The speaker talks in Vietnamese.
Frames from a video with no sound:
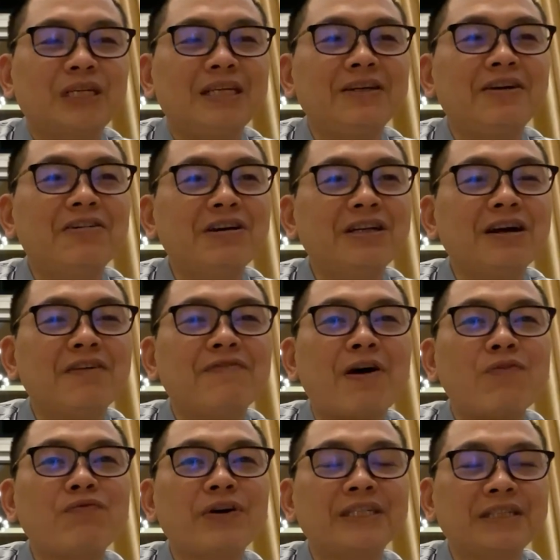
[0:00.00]
thì người ở
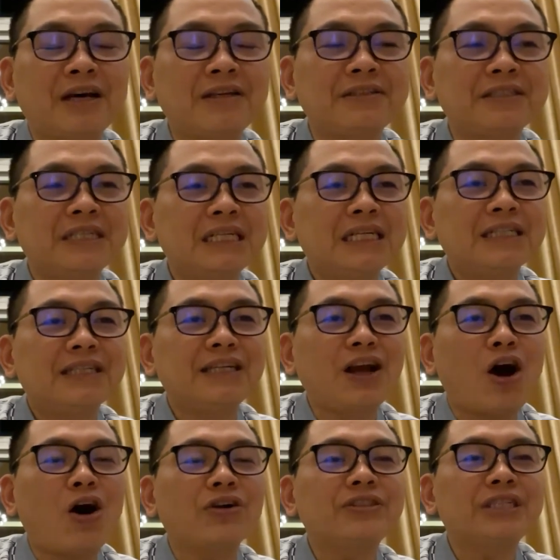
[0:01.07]
vòng vật chất thì
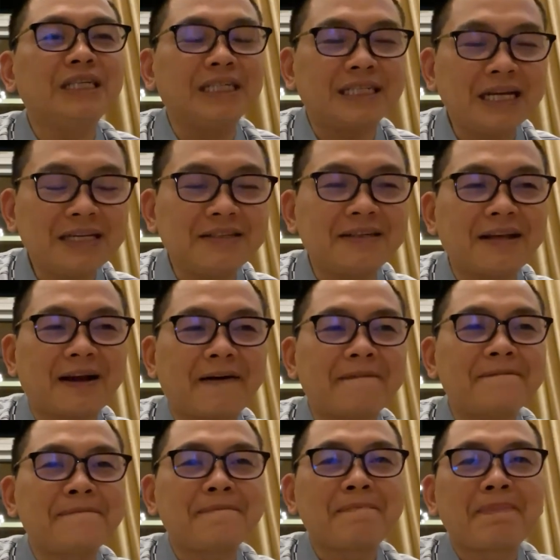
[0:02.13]
họ chỉ thích gì ạ
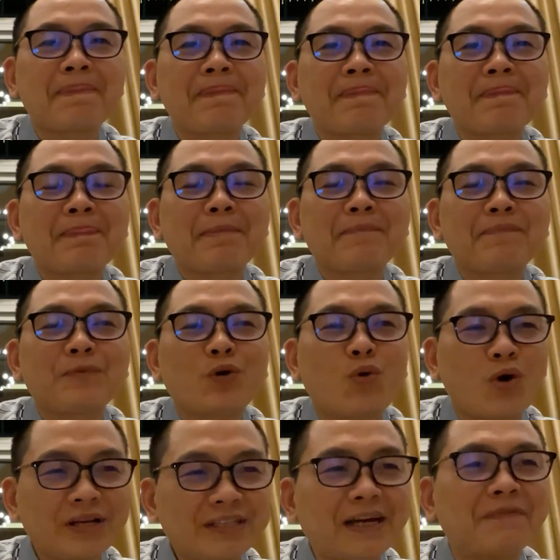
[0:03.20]

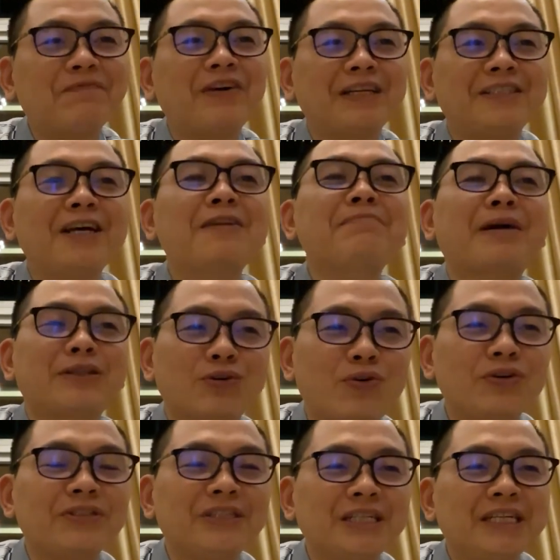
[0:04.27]
huân tập vật chất mà
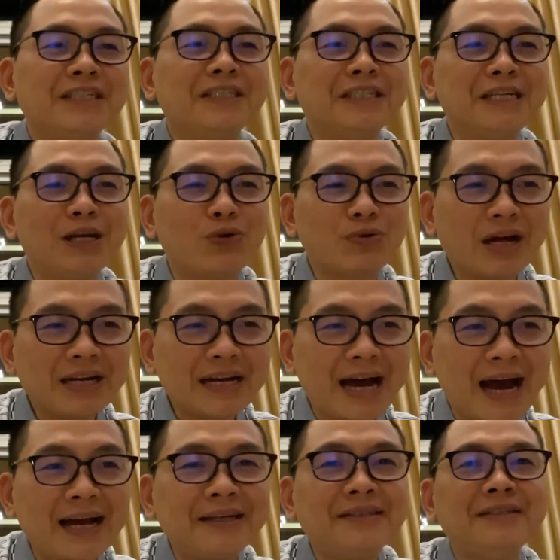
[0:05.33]
thôi nhiều đất
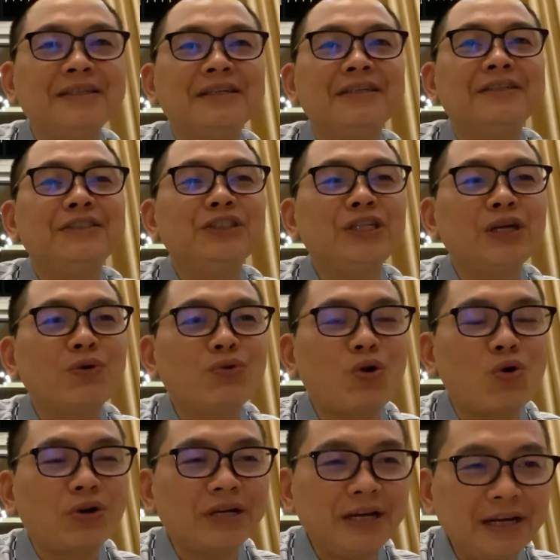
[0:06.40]
đai nhiều
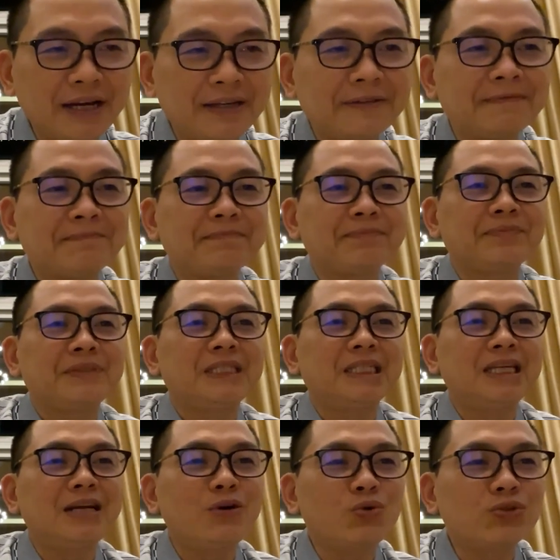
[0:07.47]
đồn điền
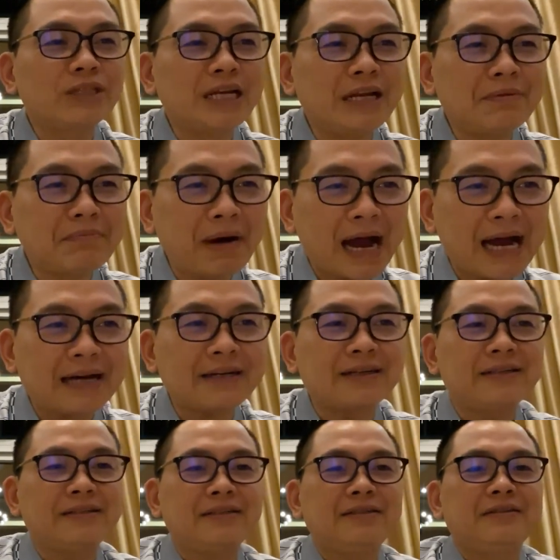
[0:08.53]
nhiều tiền bạc
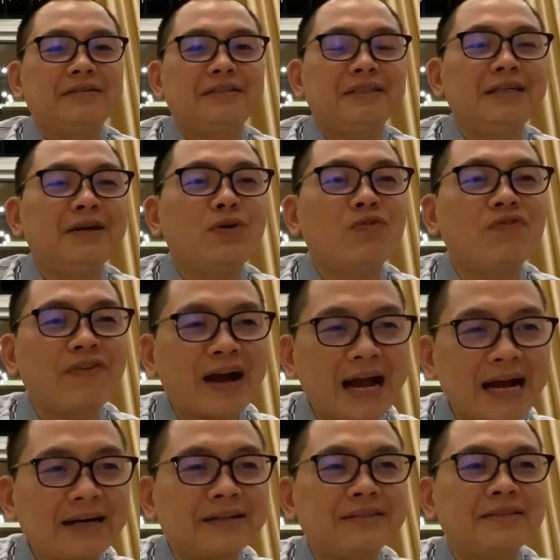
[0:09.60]
nhiều
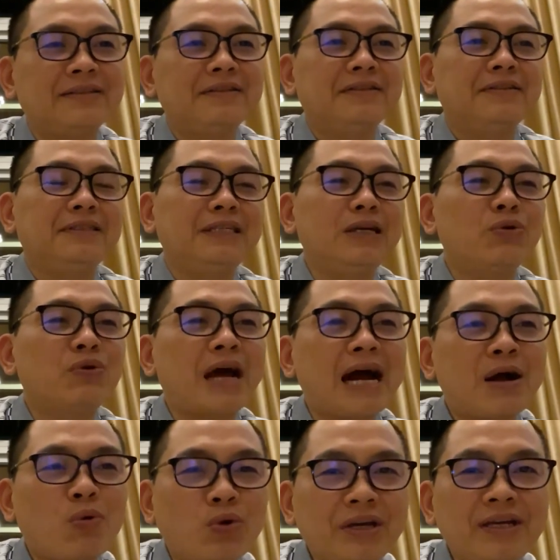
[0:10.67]
vàng nhiều
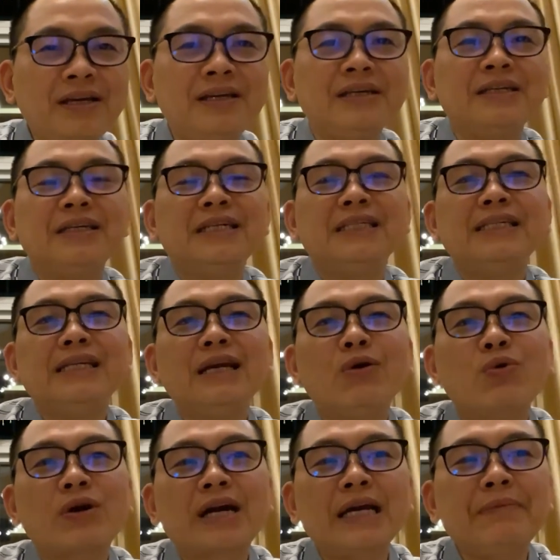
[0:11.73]
đá quý
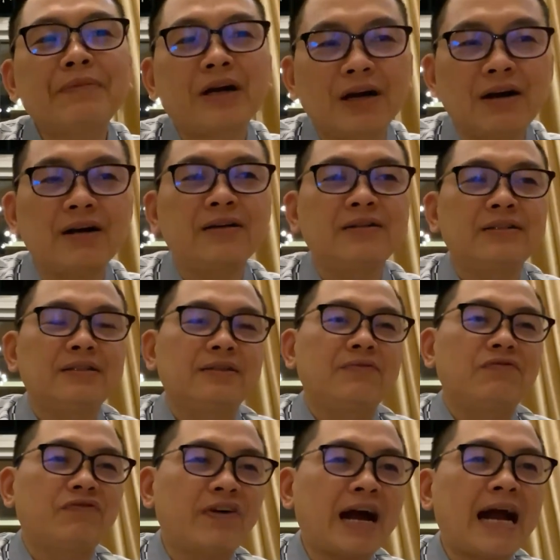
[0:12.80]
nhiều kim cương
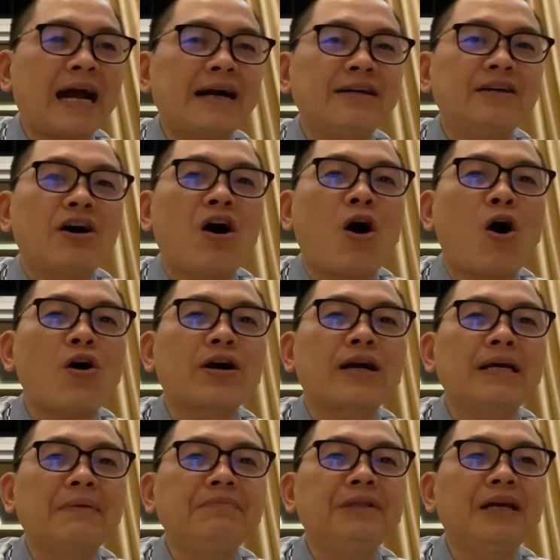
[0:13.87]
và họ
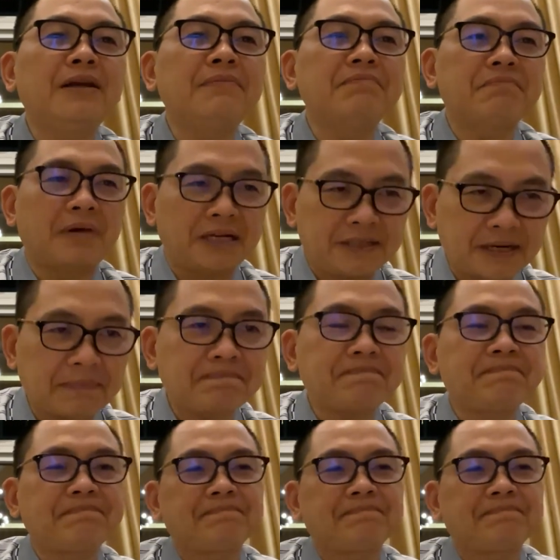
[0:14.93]
kiếm tiền bất chấp